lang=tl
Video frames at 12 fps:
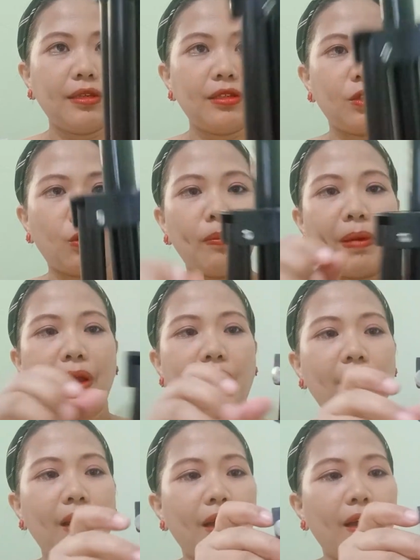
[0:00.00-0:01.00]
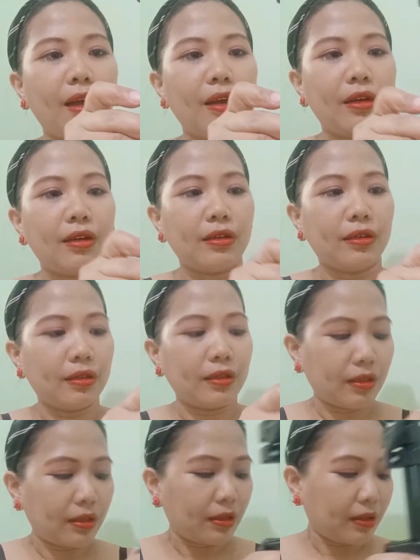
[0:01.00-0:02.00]
So, parang,
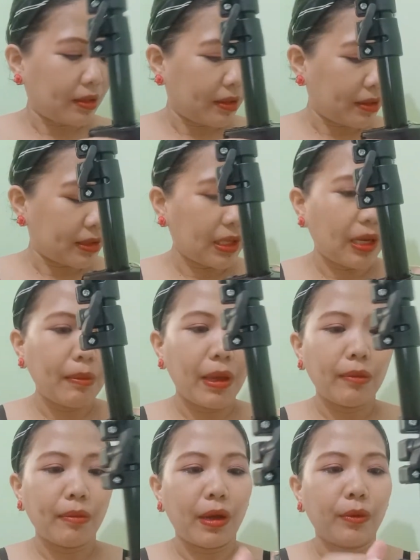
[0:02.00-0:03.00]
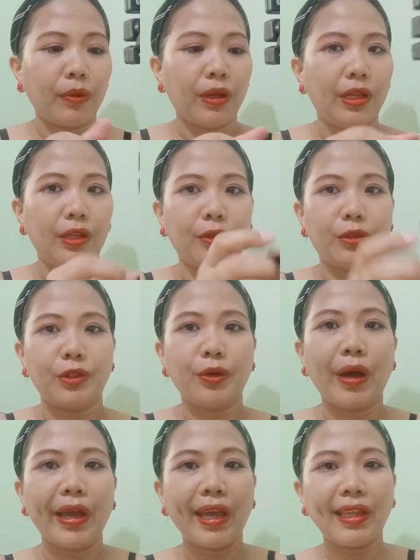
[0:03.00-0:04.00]
saan na ba yung manual nito?
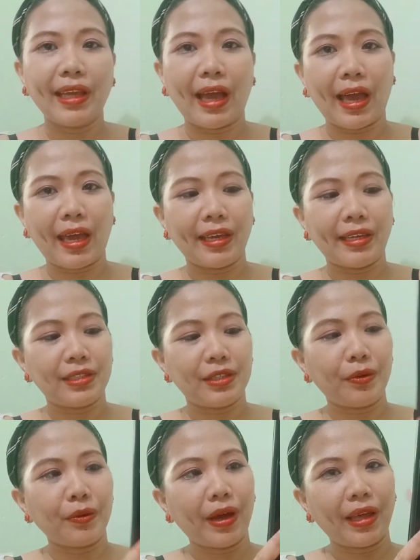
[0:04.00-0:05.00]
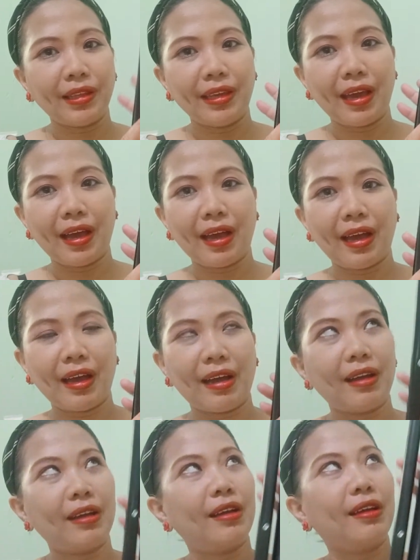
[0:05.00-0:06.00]
So, ayan guys, yung
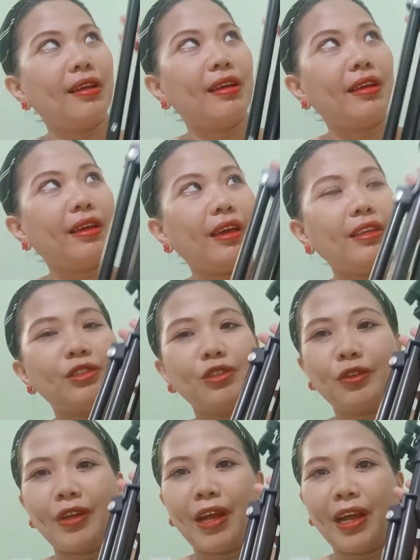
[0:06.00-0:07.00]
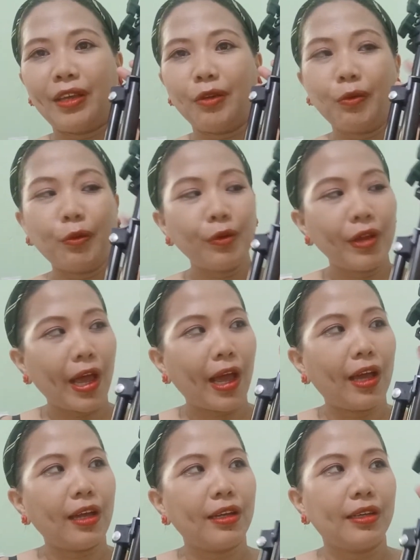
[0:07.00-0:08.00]
kanyang itsura. Yung
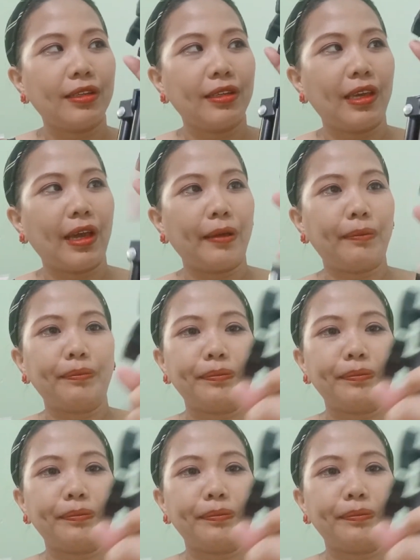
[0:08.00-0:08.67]
una, yan.